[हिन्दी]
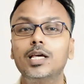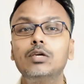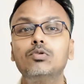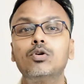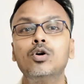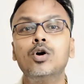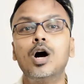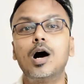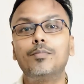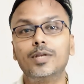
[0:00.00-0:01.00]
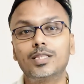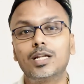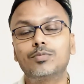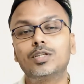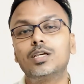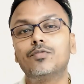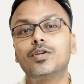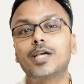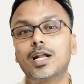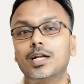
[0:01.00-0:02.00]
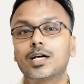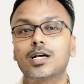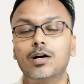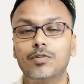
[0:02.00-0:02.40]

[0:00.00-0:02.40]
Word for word: भले ही वो अपने तरफ से या फिर कनाडा का